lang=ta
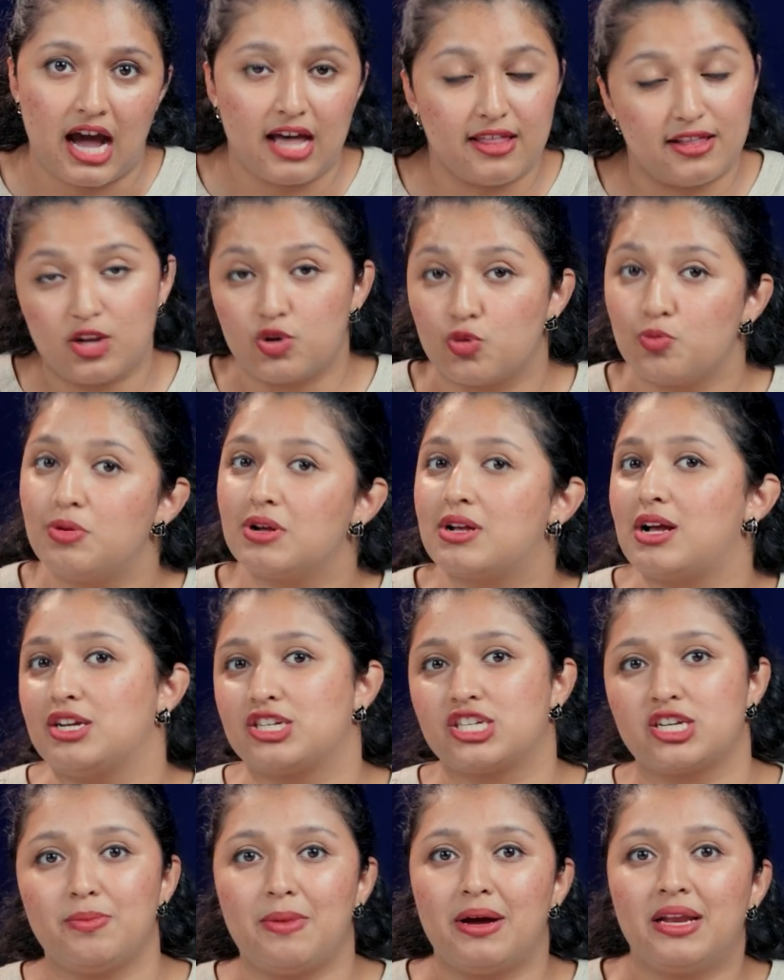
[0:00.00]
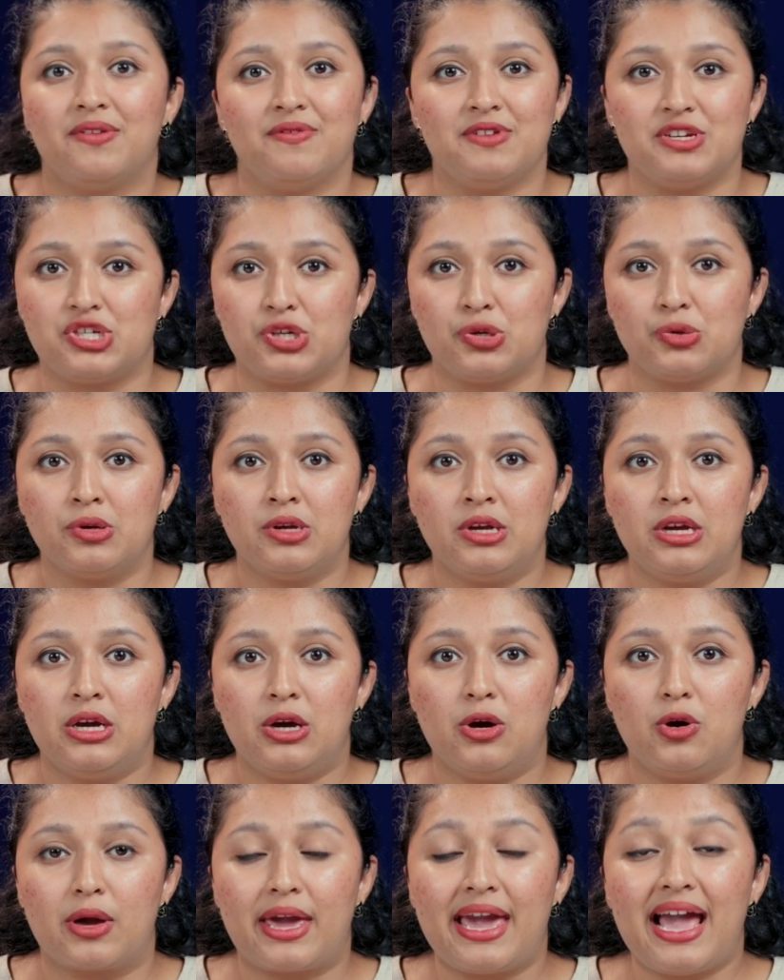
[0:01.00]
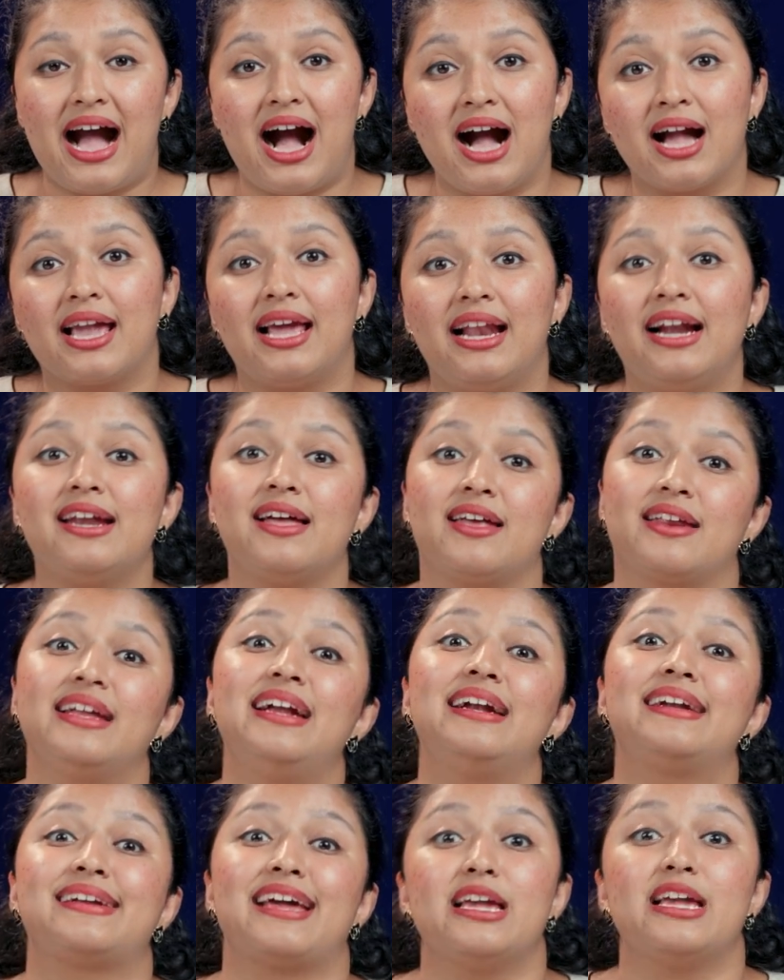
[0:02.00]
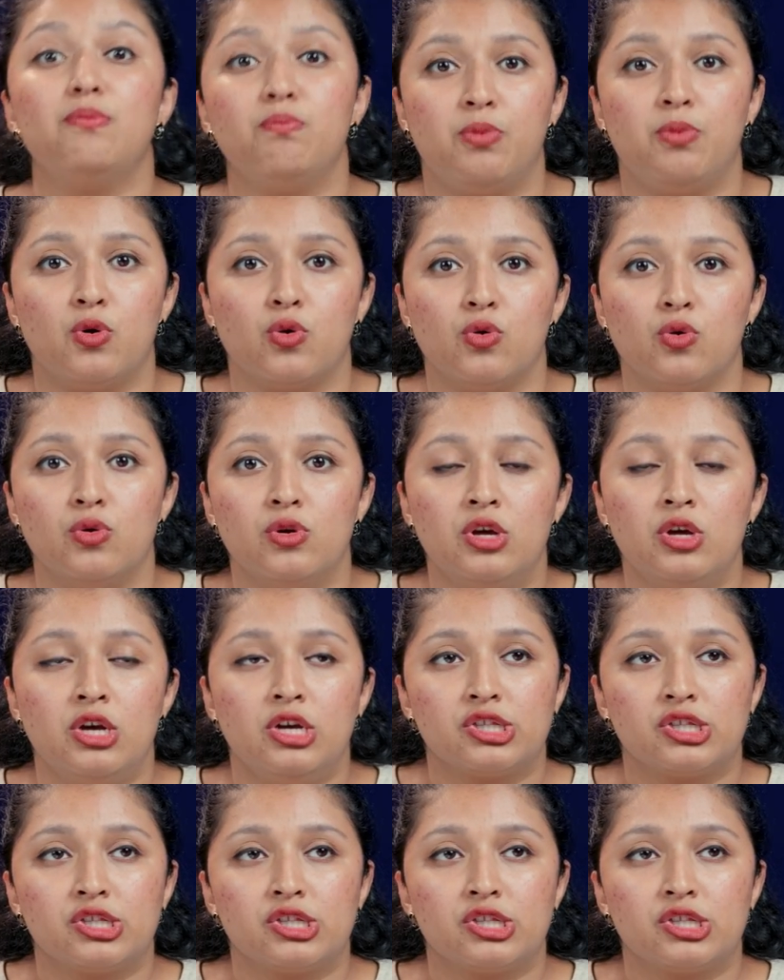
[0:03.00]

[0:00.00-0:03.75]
அதுதான் ரொம்ப கஷ்டமான விஷயம் ஓகே அங்கெல்லாம் நிறைய டைம் போகும்